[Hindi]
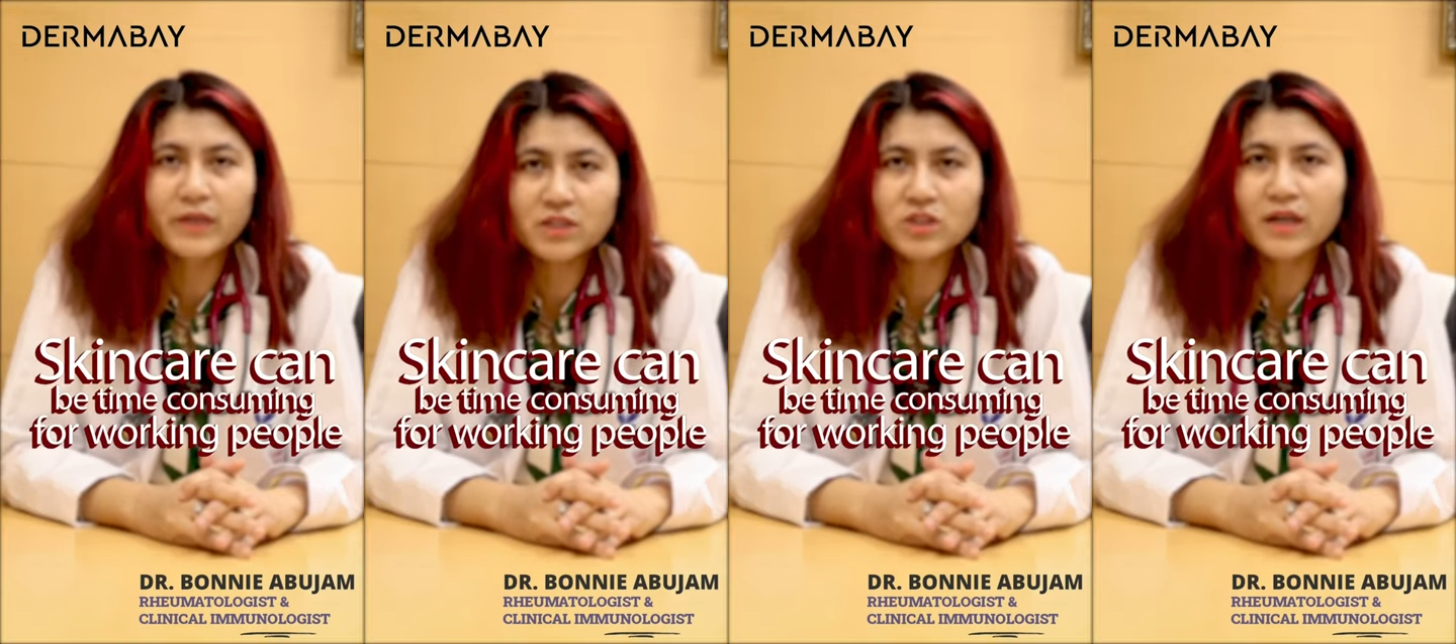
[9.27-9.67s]

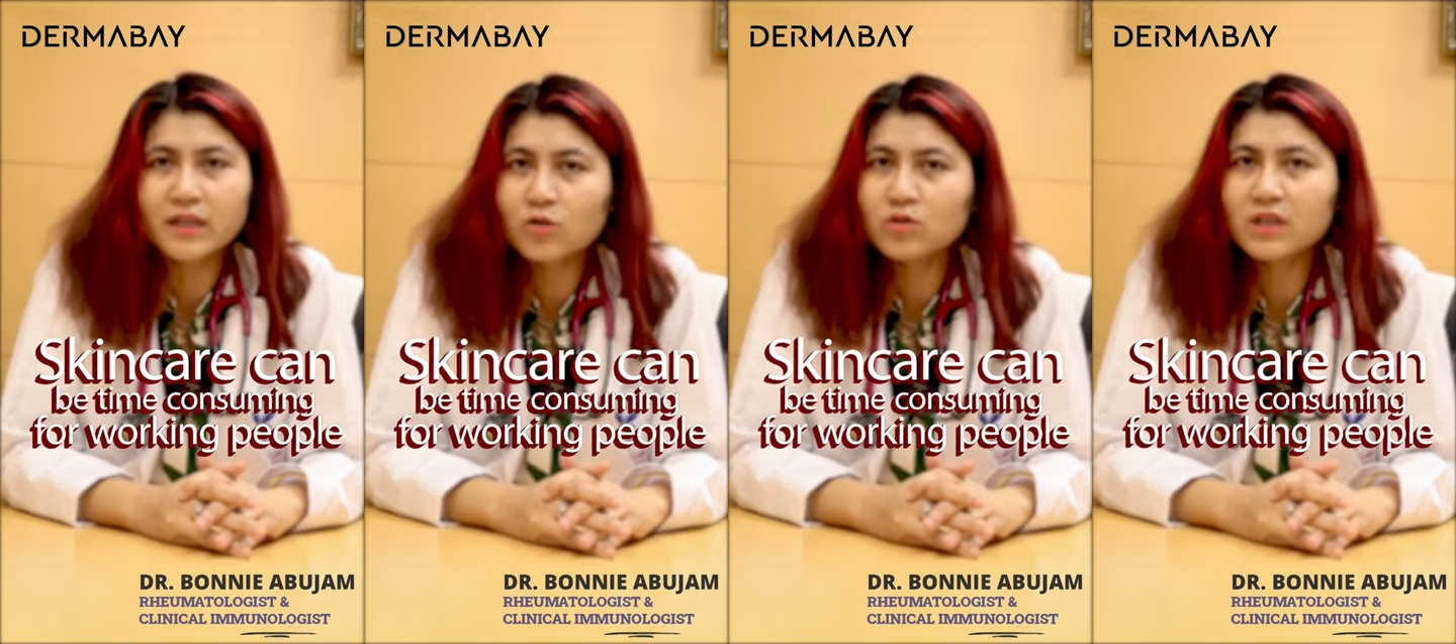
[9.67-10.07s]

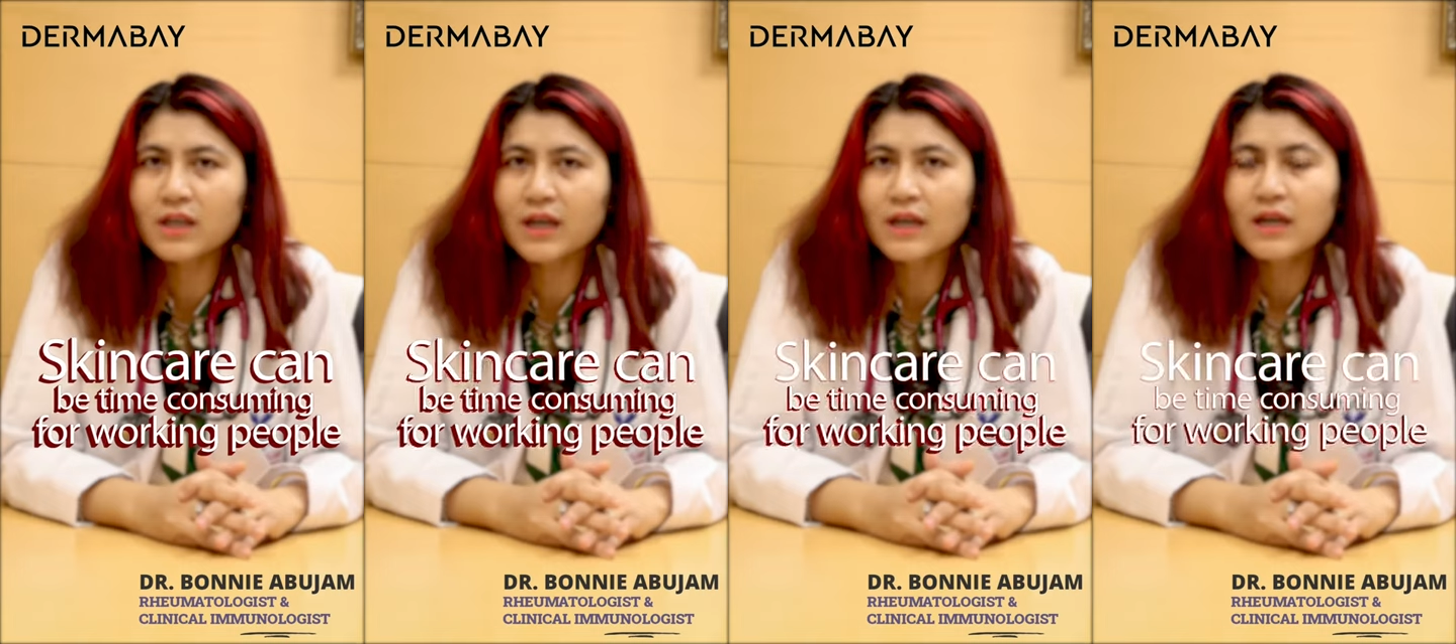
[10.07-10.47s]
परेशानी
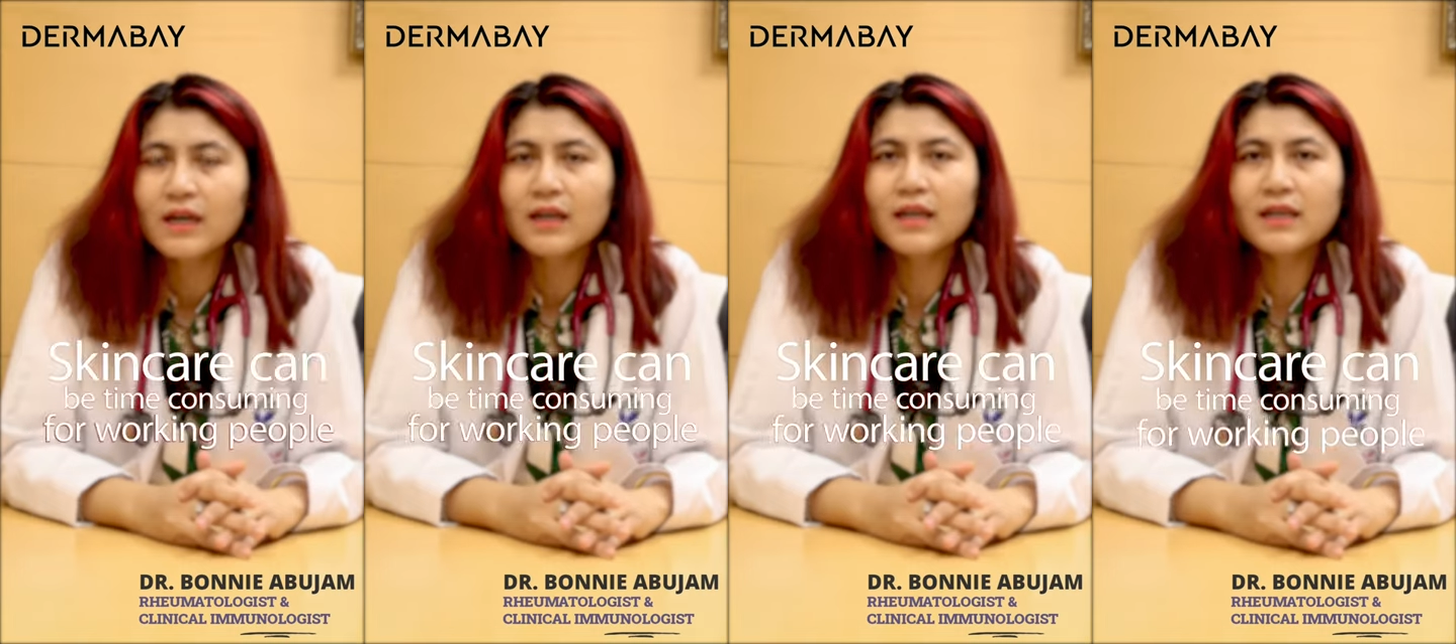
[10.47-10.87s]
होती है
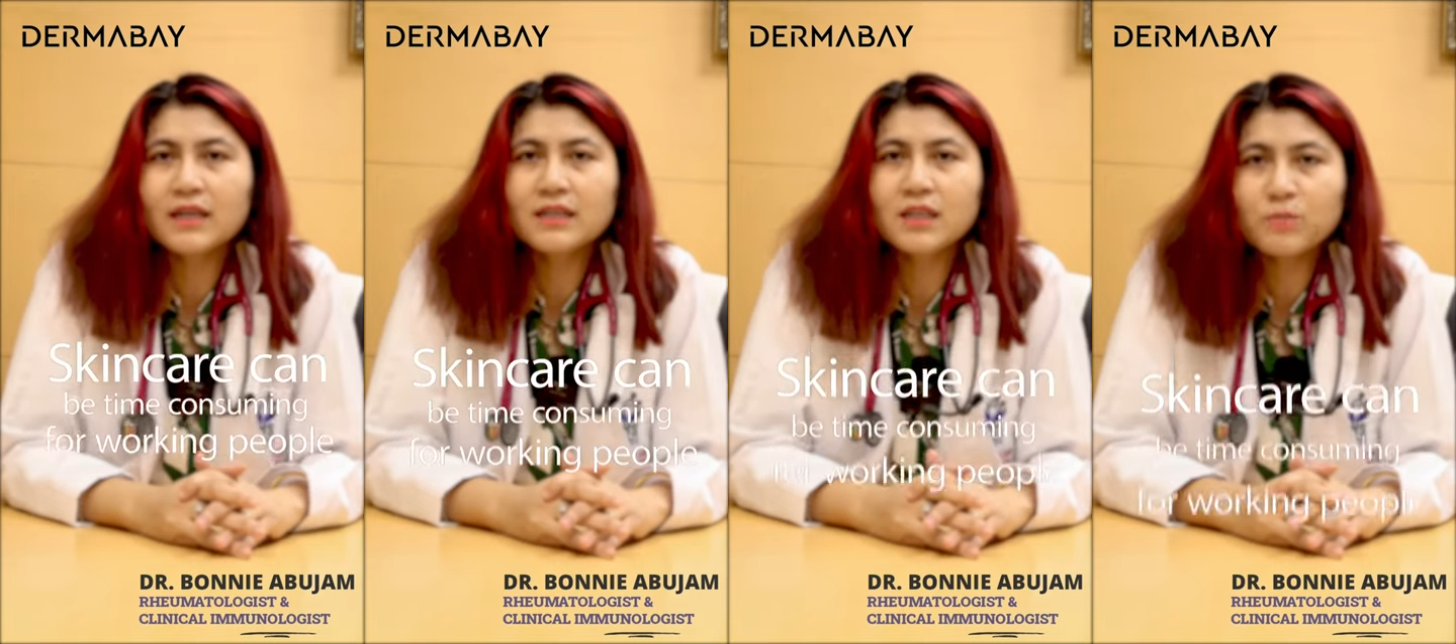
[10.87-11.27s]

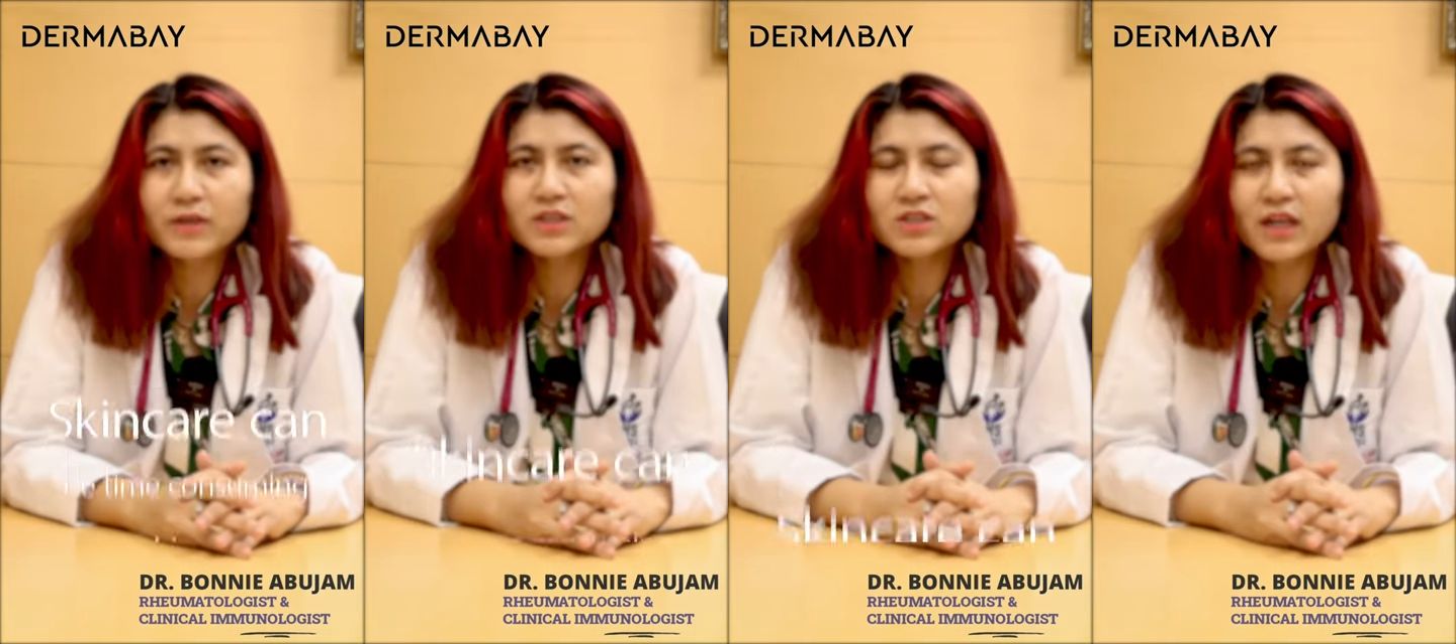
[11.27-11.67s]
लेकिन ये
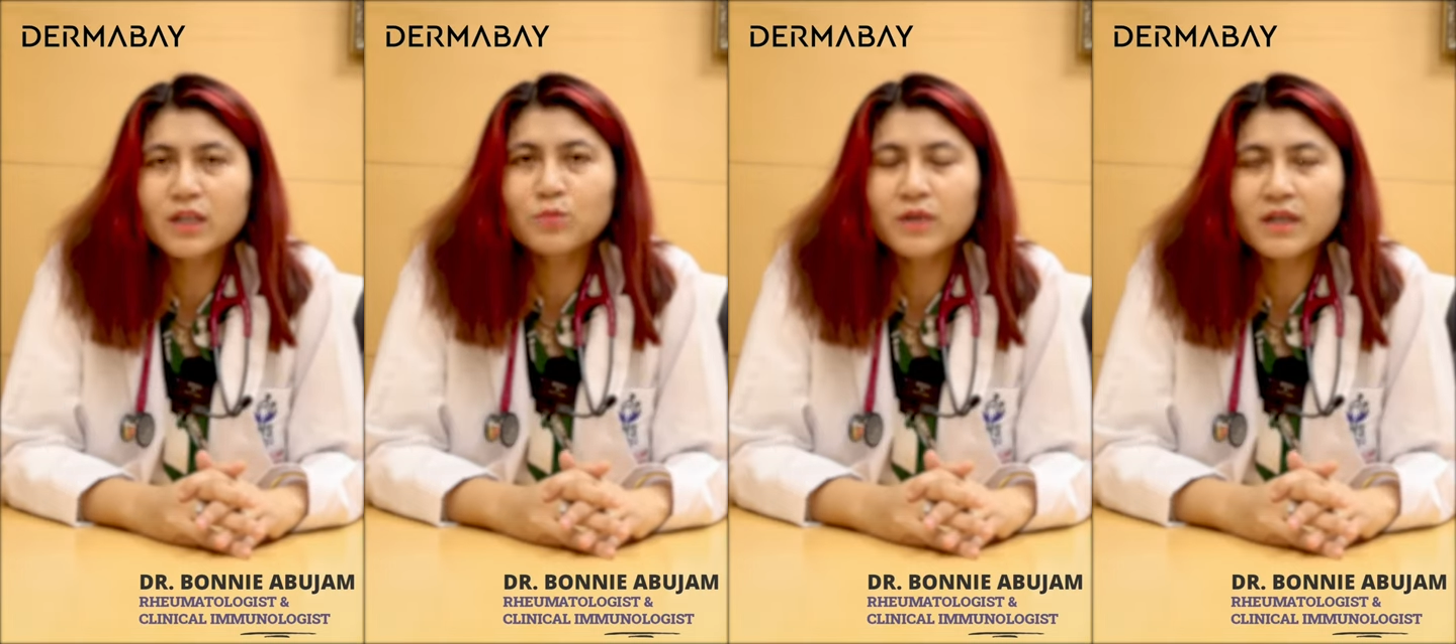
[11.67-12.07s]

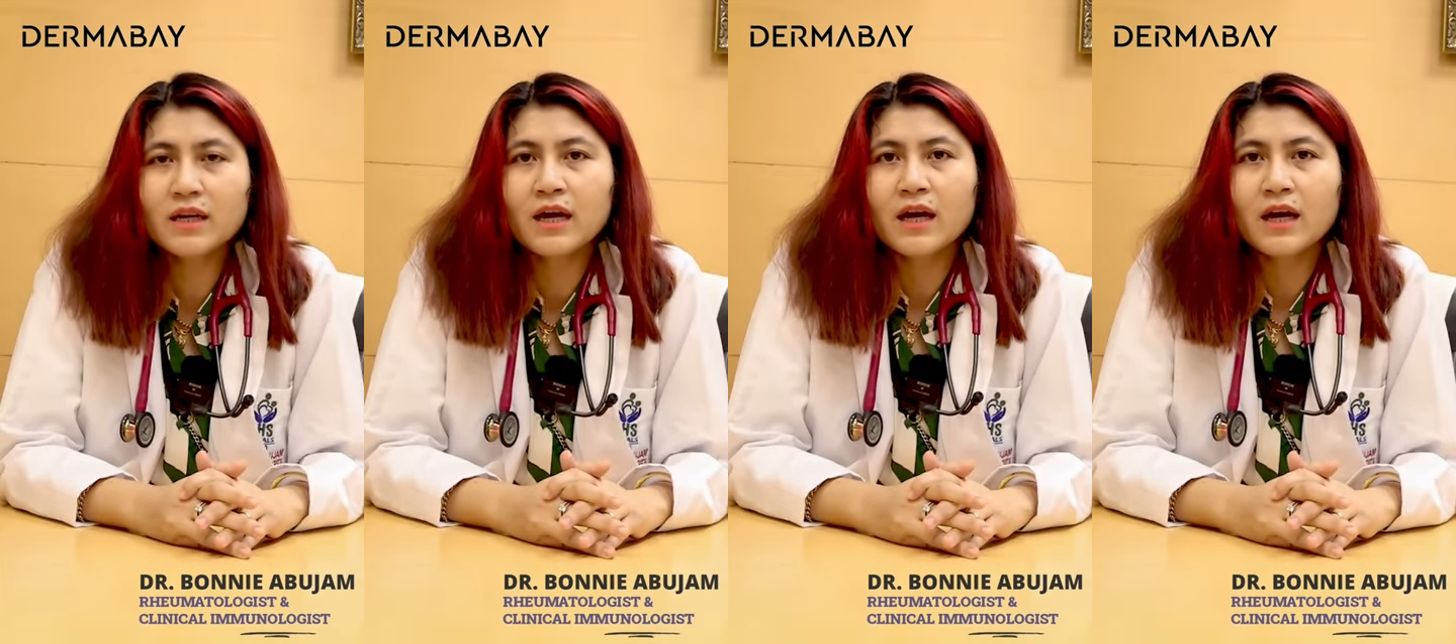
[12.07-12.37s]
परेशानी भी